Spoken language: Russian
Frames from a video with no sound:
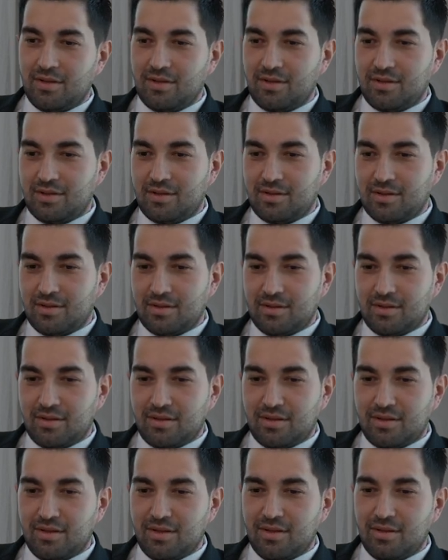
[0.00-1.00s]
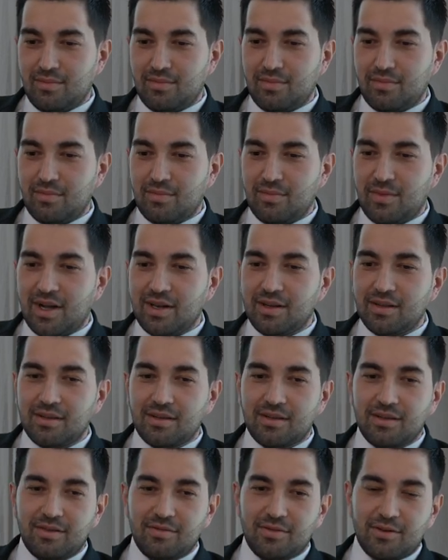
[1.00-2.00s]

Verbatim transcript: это не маленькие